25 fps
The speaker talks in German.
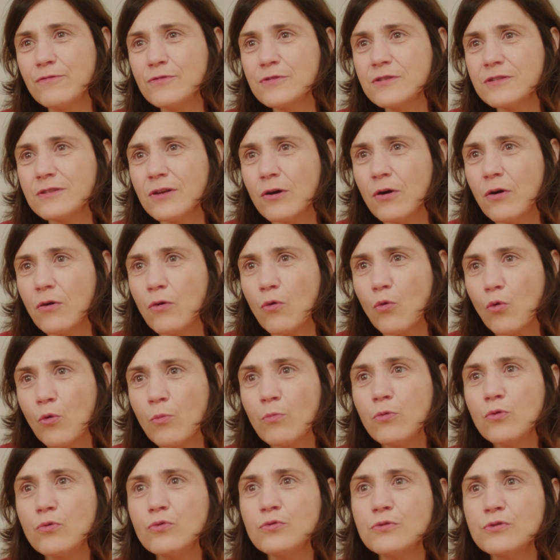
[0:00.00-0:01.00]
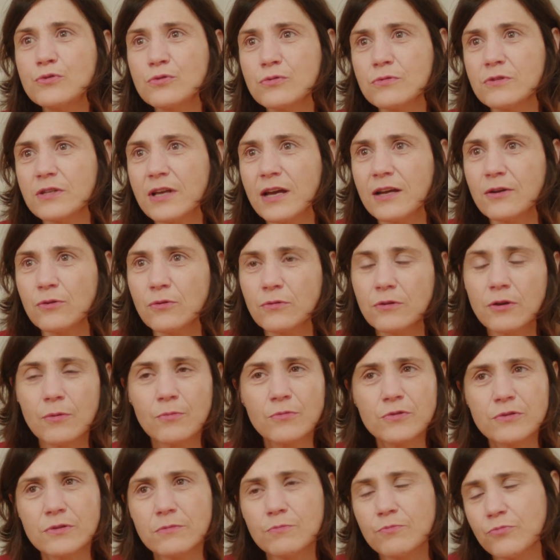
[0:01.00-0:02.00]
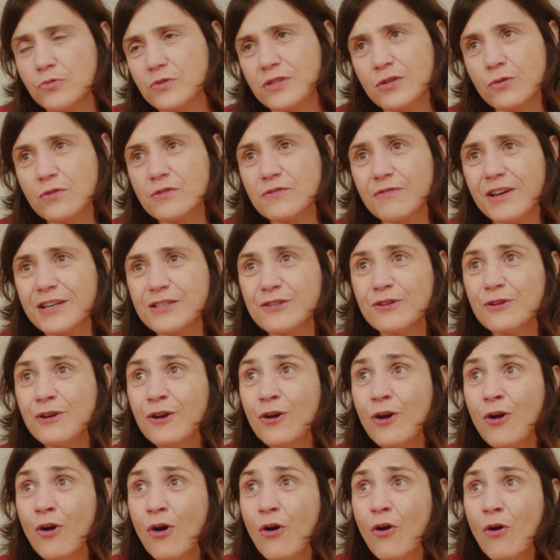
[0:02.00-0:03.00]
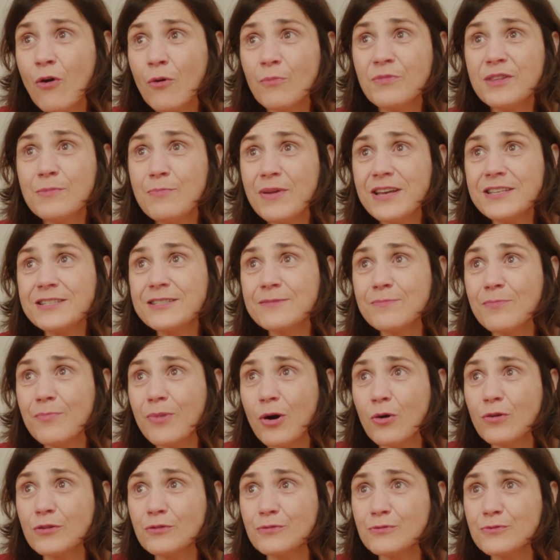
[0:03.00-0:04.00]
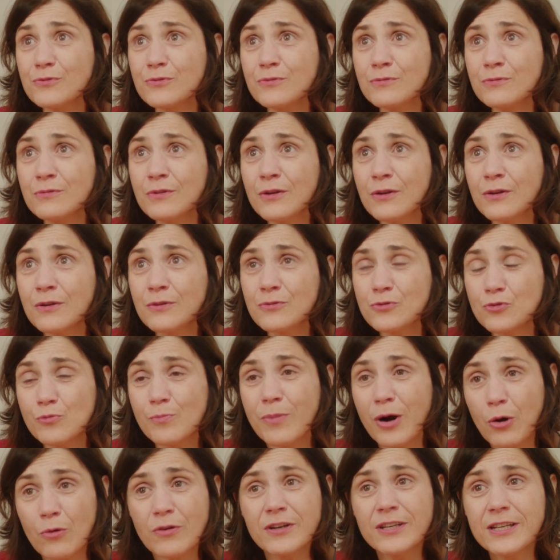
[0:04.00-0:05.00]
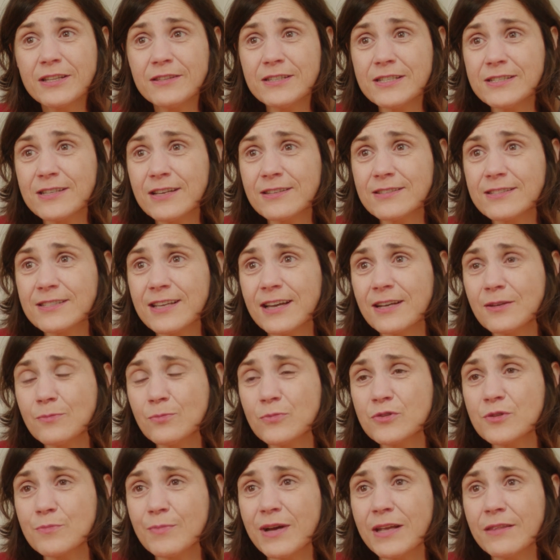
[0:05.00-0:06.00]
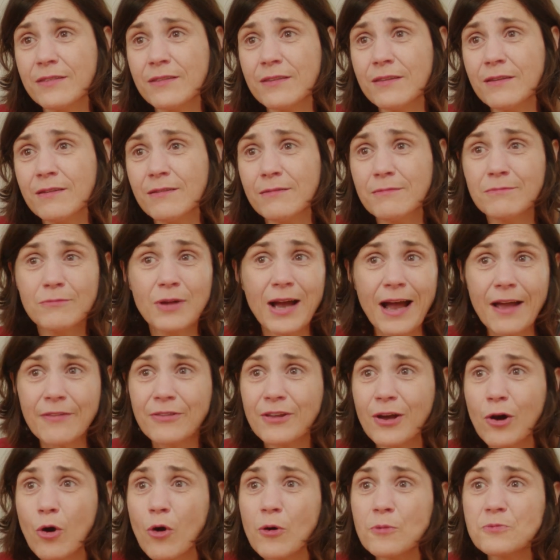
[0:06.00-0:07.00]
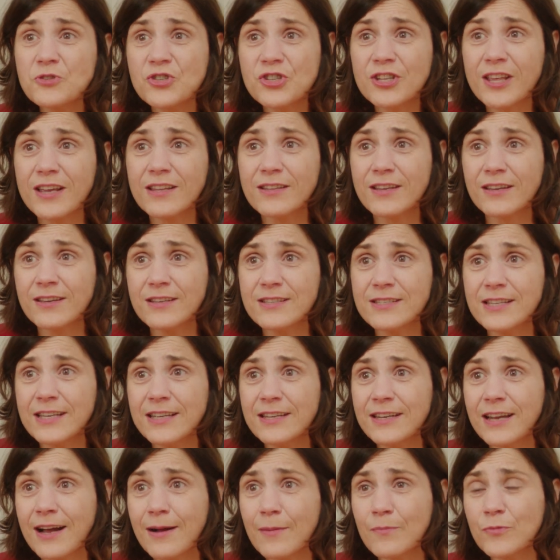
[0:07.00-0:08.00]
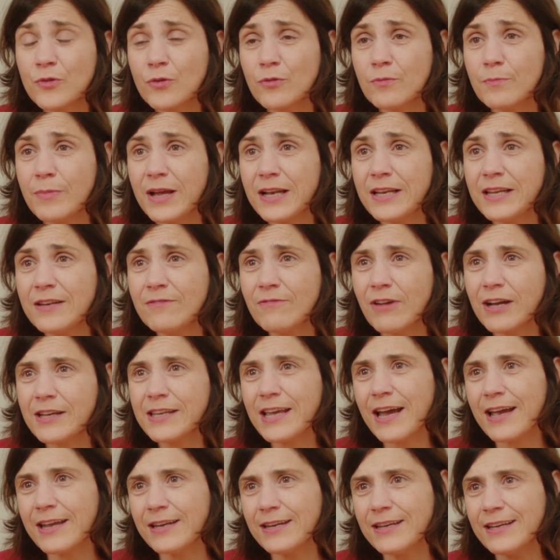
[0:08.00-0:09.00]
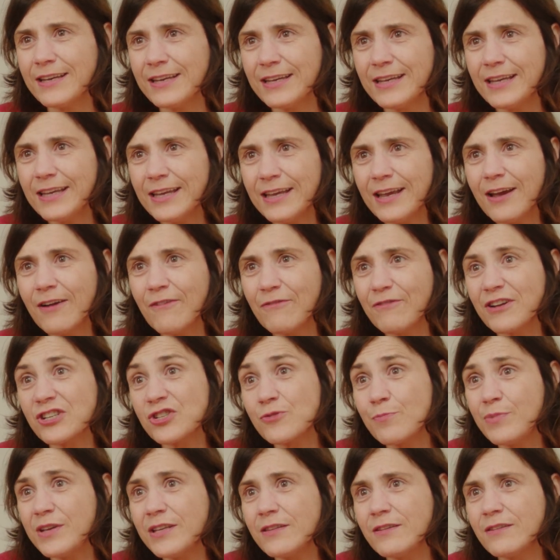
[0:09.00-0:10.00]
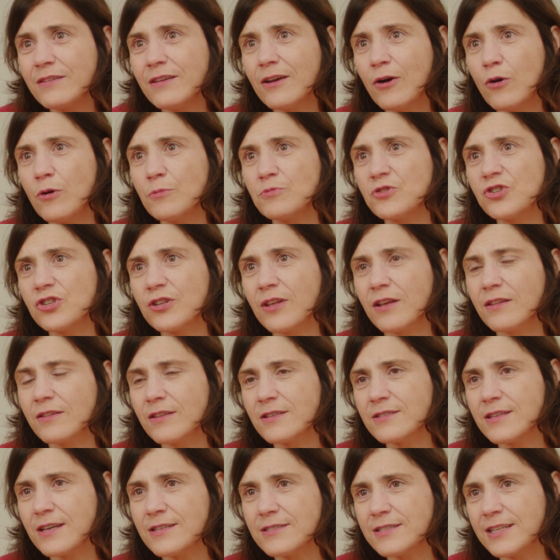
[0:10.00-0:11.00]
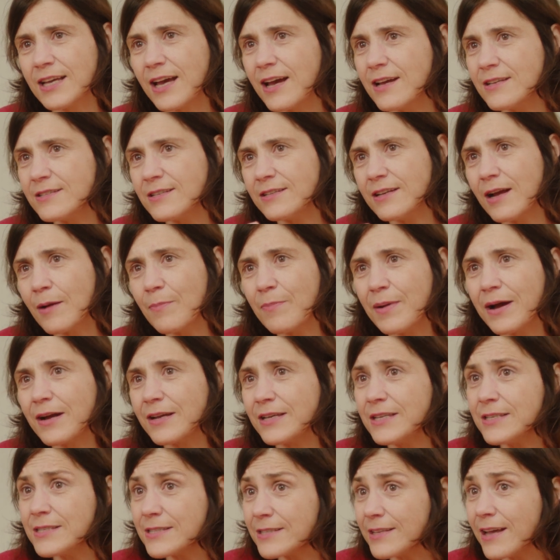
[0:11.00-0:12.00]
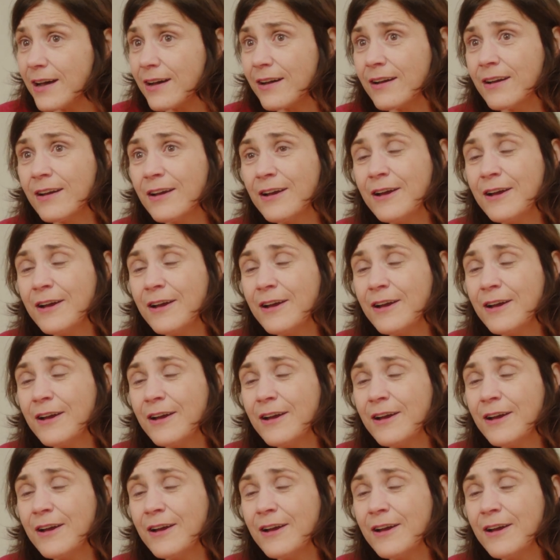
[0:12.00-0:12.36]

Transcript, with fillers: wusste auch, um gut zu sein oder beziehungsweise um die besten Bauten zu bauen in dieser Zeit, muss man andere Hauptstädte gesehen haben. Und Berlin war ja eine eher verspätete Hauptstadt. Das heißt, die Reise nach Paris nach,